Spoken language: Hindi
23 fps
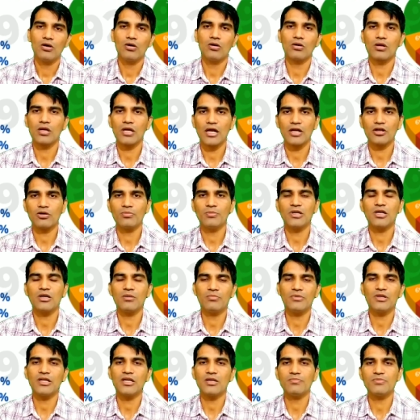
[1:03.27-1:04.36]
और एटोमी
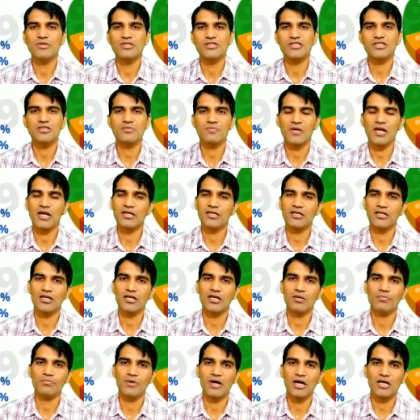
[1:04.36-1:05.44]
कंपनी के बिजनेस प्लान की
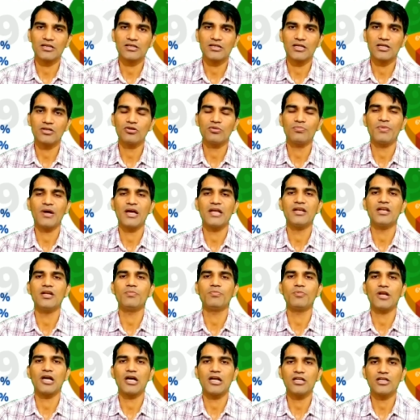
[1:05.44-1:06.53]
अगर बात करें तो बाइनरी
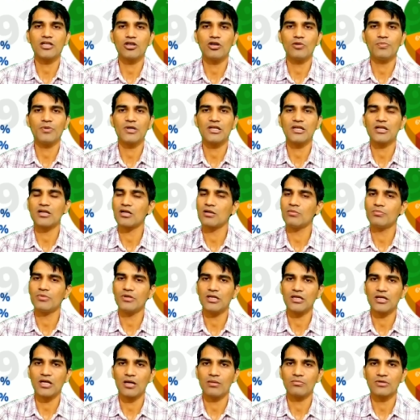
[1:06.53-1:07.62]
प्लान के ऊपर ये
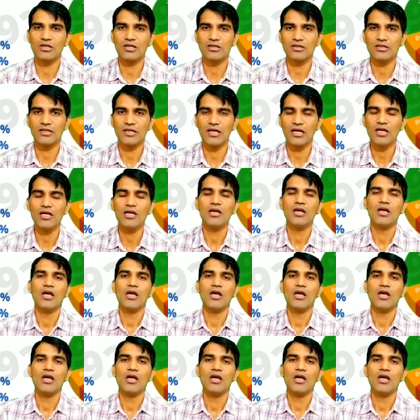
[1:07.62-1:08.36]
कंपनी काम करती है